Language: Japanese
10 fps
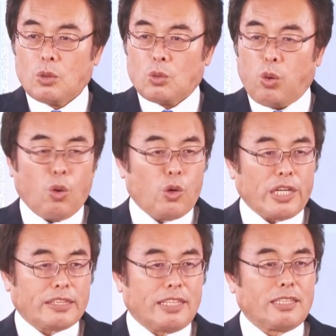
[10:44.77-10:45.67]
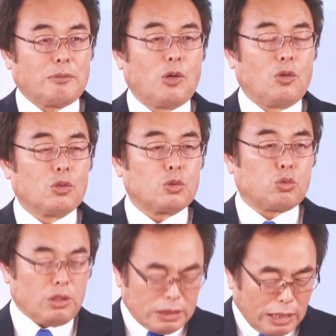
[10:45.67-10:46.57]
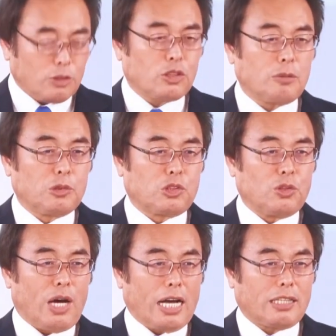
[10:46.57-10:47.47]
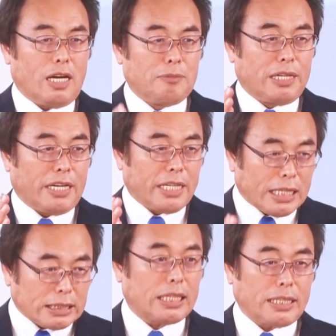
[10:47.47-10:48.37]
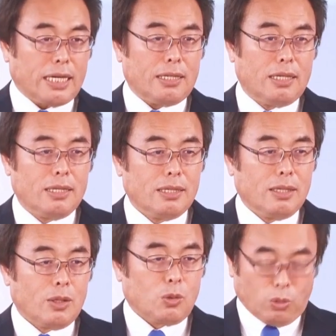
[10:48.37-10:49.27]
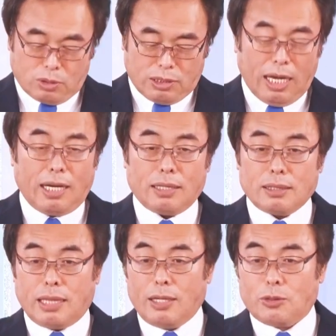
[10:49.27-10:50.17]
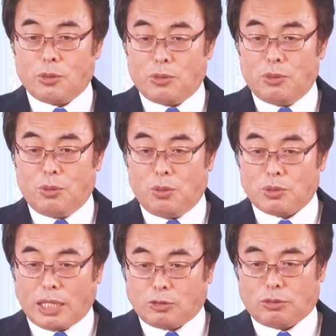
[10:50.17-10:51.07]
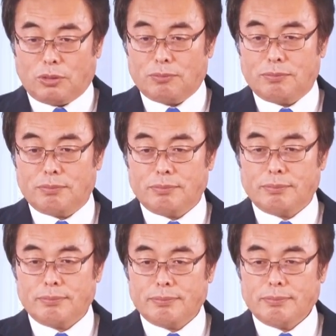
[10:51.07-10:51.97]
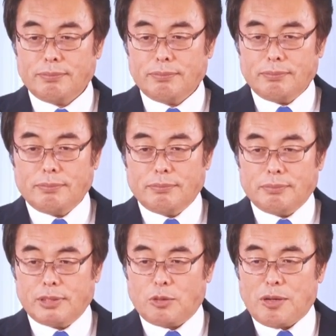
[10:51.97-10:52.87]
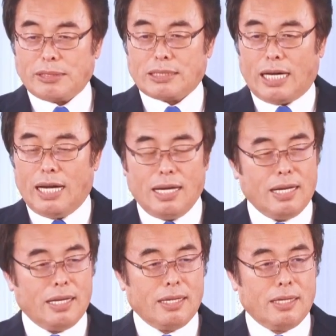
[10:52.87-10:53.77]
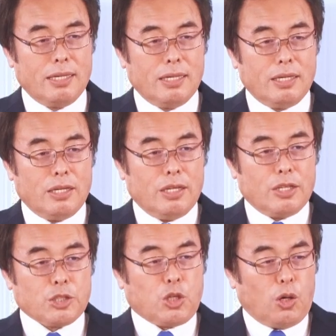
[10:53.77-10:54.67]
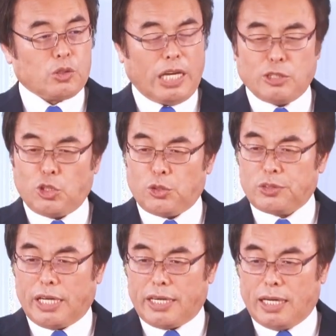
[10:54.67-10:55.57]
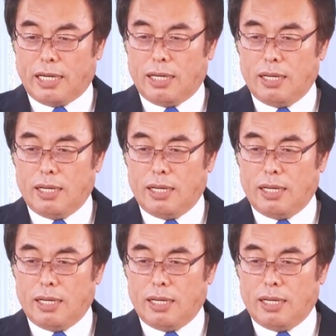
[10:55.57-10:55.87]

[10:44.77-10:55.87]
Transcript: こうやってでも救いたいという気持ちを諦められなかったから取った伝道の方法だということ。認めますか今日聖書読んだら